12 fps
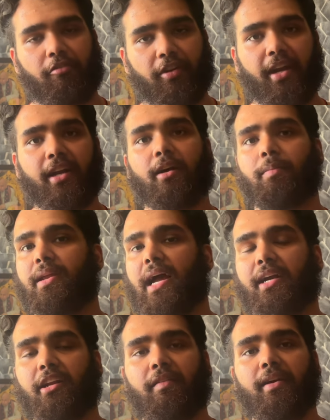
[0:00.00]
वेट अपने
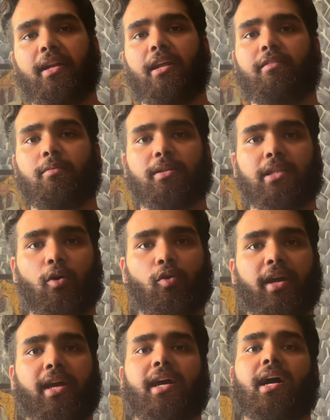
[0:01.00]
एक्टिविटी लेवल
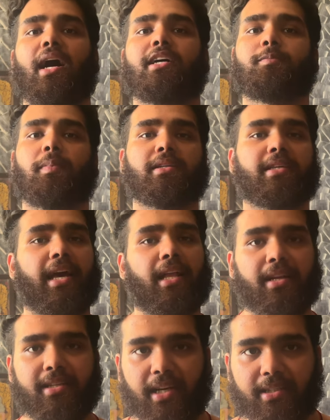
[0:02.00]
बताओगे एक आसपास
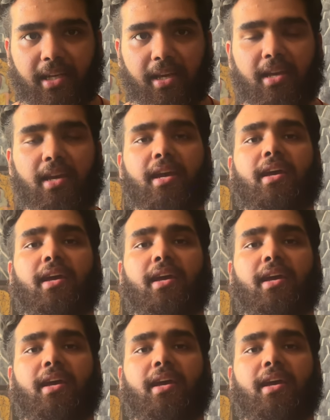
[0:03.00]
कैलरीज आ जाएगी